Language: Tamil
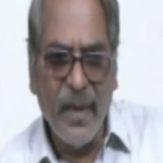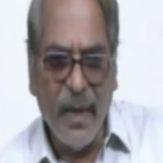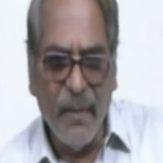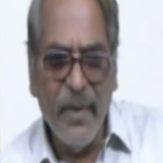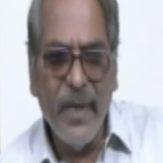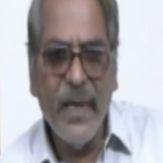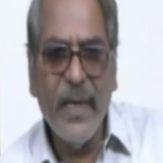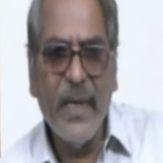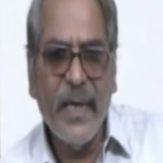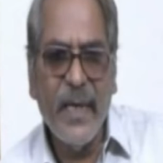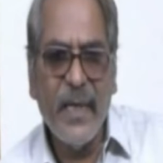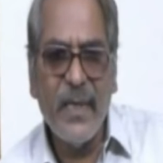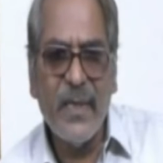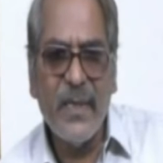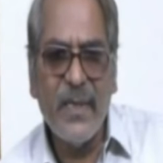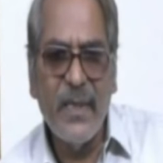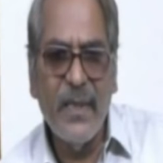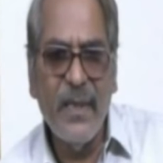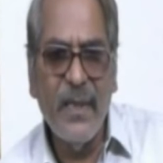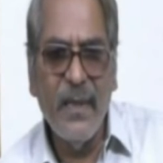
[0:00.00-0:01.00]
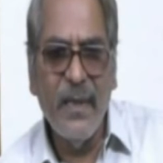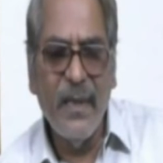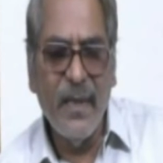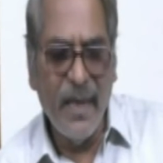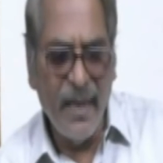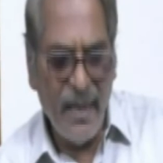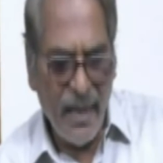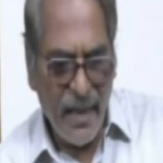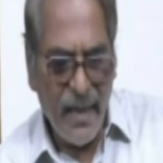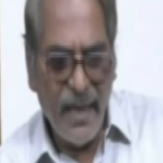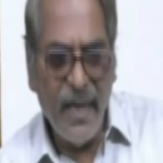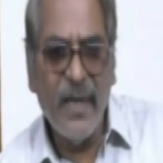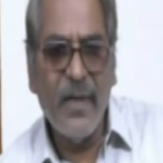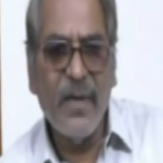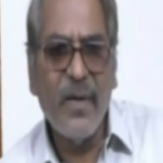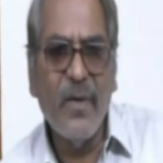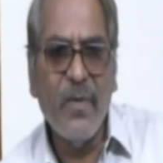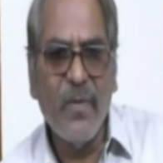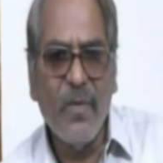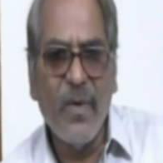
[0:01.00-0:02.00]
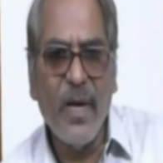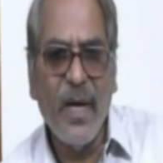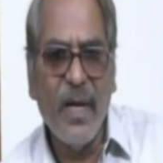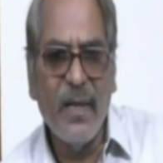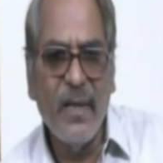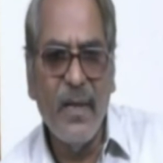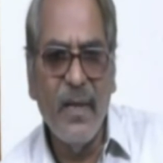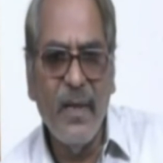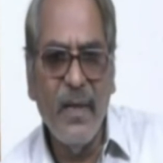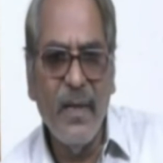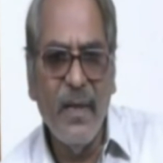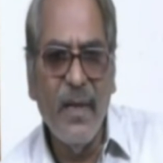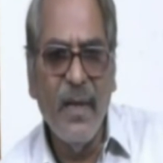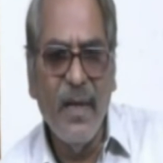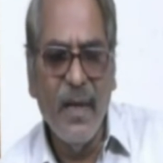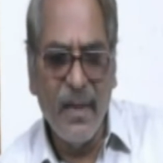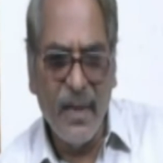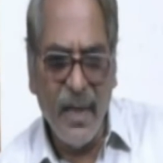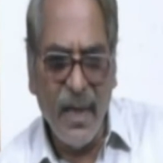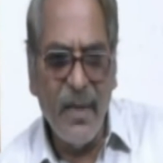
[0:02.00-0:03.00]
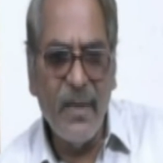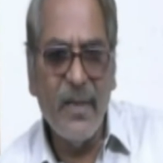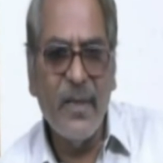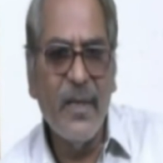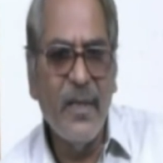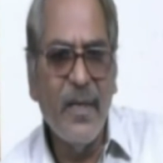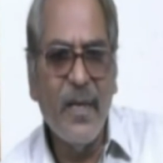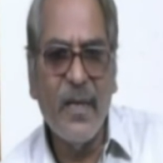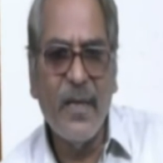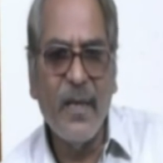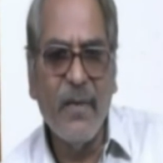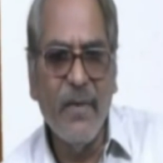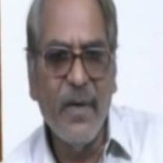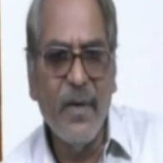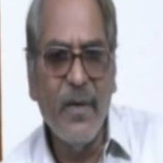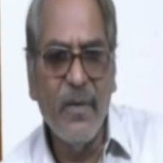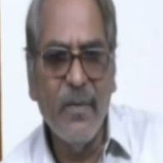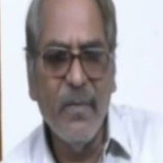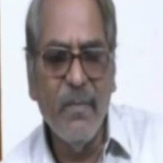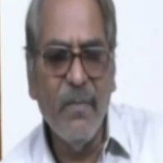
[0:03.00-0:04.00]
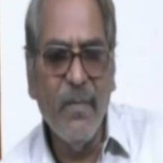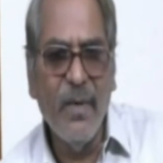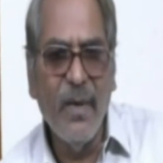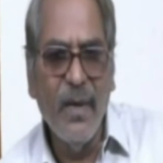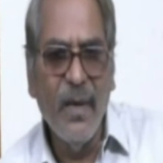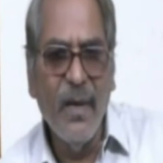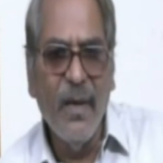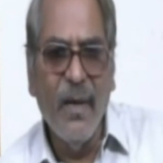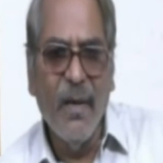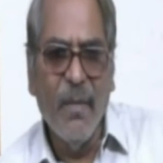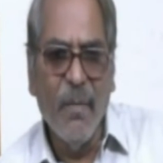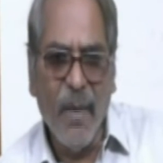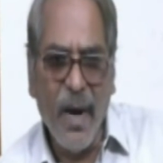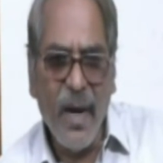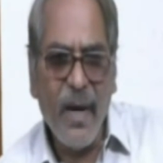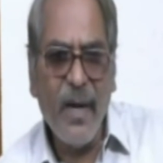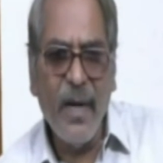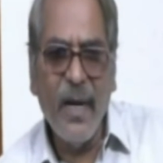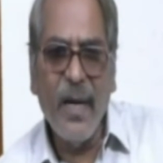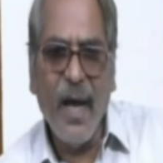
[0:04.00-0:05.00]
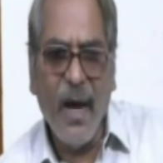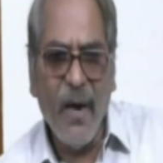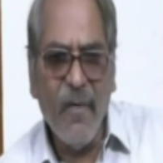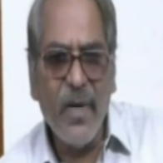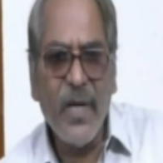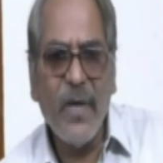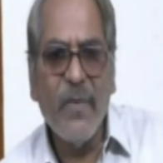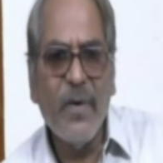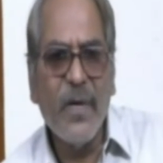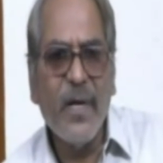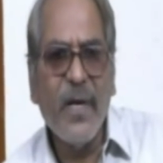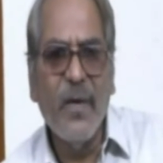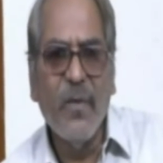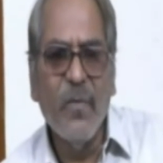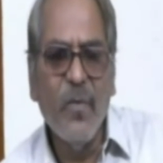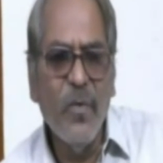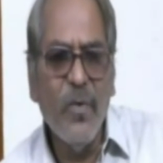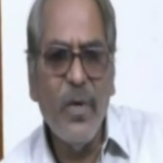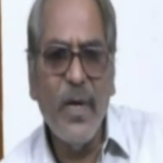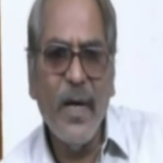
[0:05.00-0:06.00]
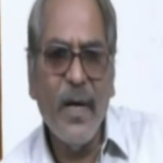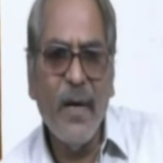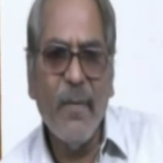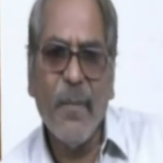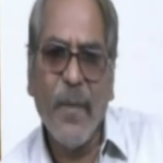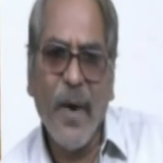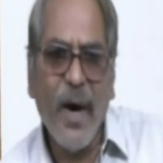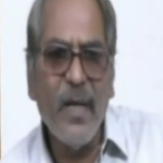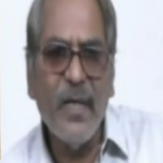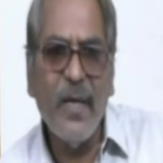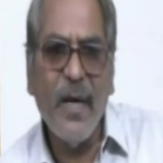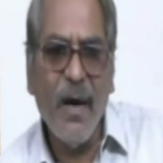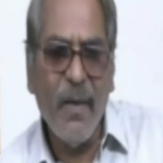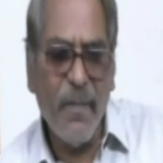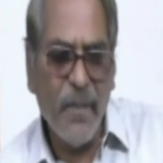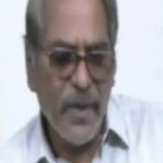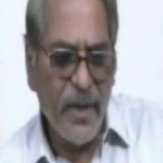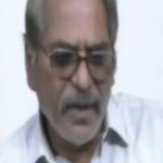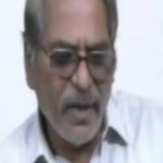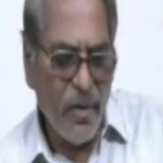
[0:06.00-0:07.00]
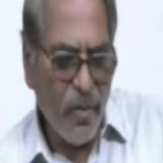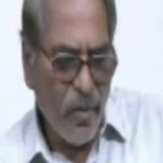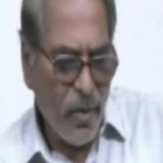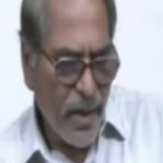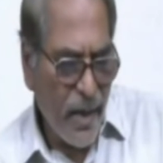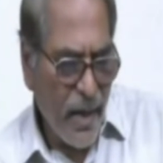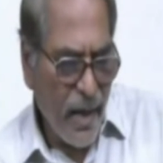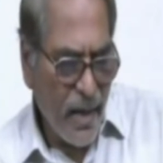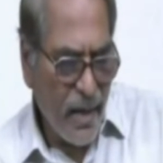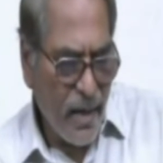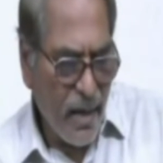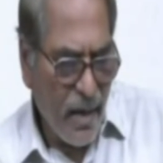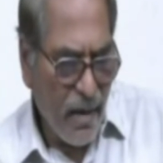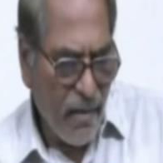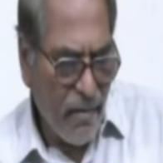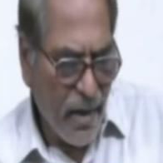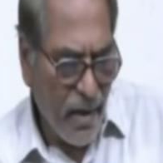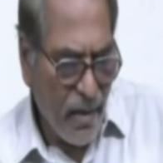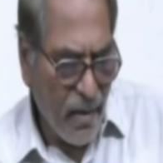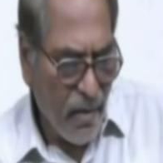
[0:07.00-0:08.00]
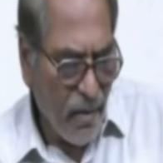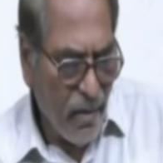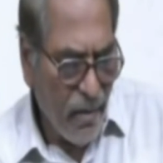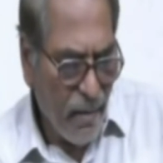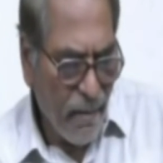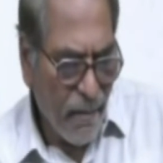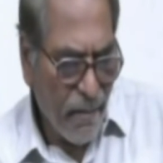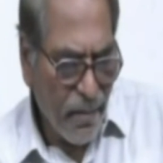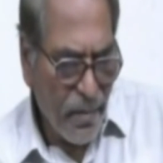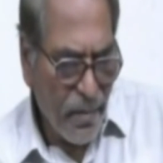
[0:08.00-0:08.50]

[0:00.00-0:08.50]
தமிழக அரசு இதை ஏற்கக்கூடாது தடுத்து நிறுத்த வேண்டும் மக்கள் அவரவர்கள் ஊர்களை பாதுகாப்பதில் குறியாக இருக்க வேண்டும்